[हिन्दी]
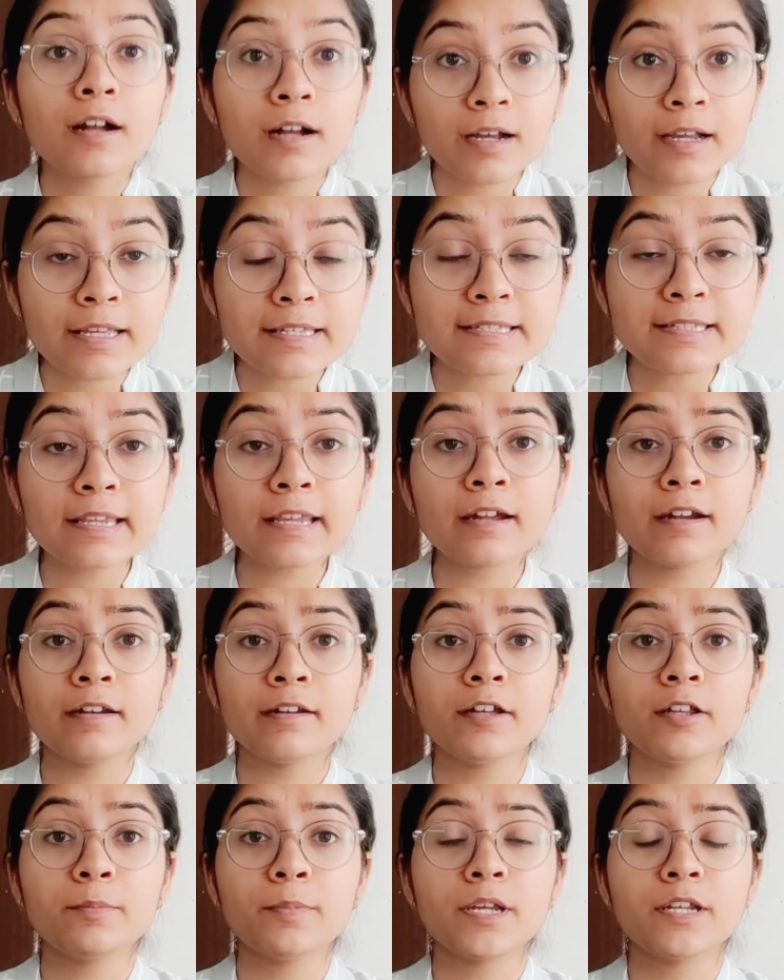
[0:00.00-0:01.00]
किसके
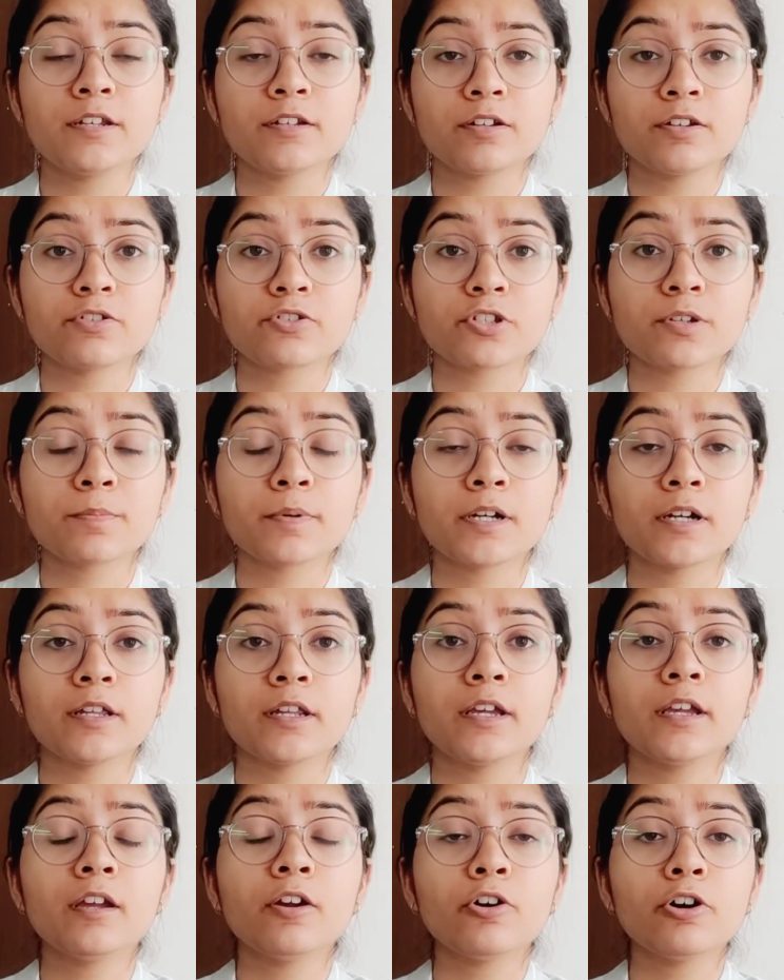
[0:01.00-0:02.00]
अंडर में इंटर्नशिप
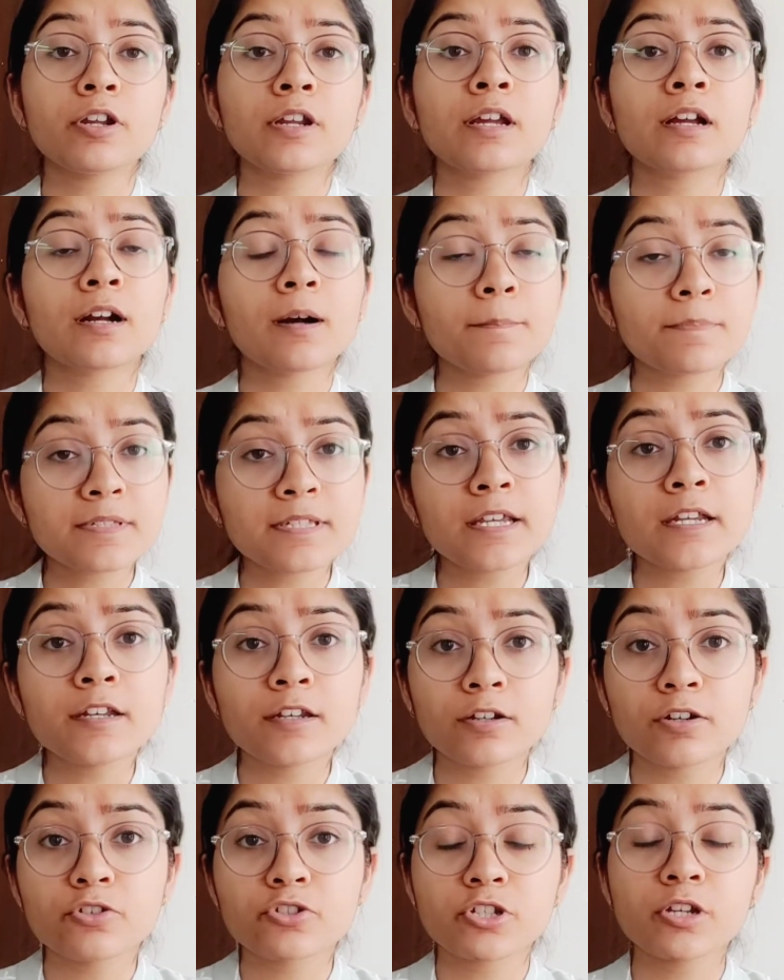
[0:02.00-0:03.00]
करें और कब से
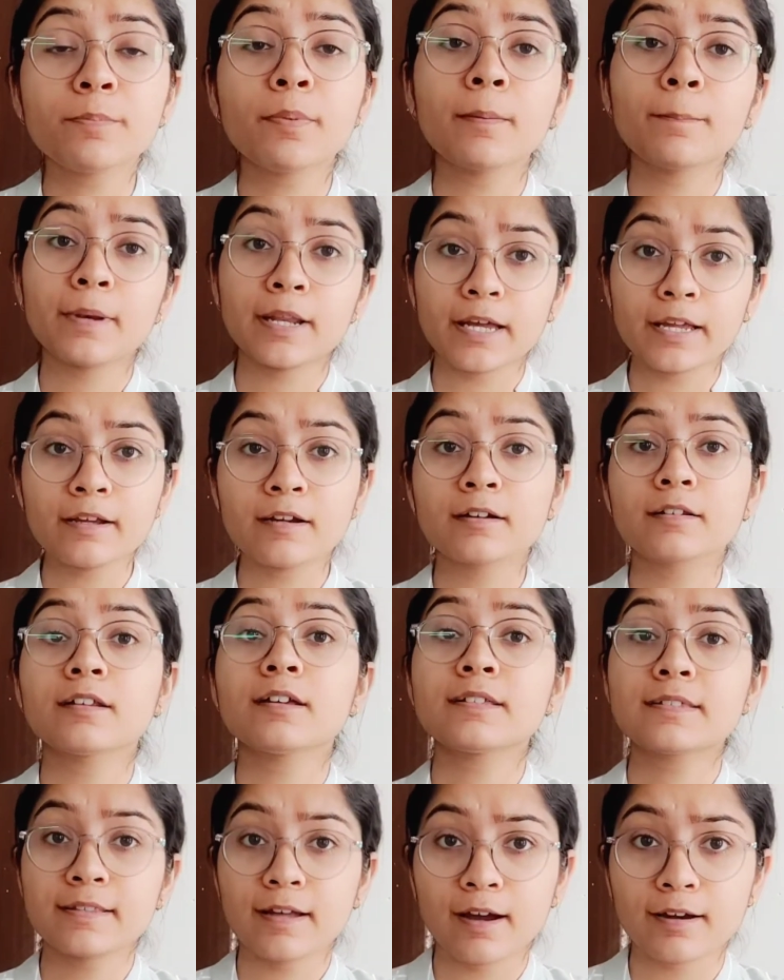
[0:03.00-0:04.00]
इंटर्नशिप अप्लाई करना
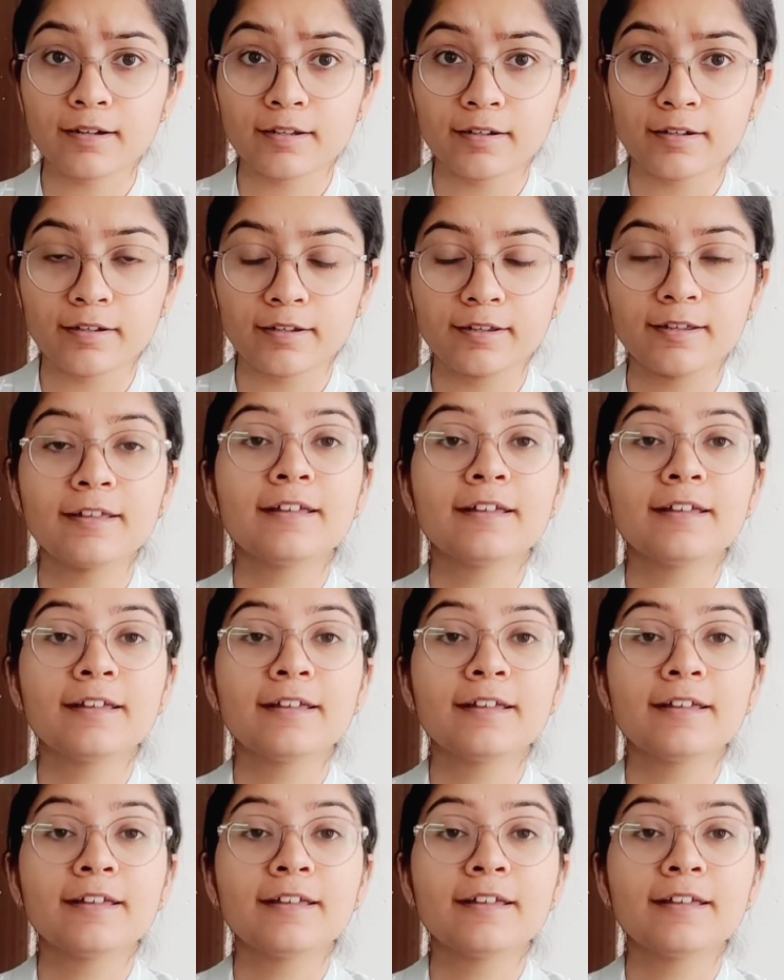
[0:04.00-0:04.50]
स्टार्ट करें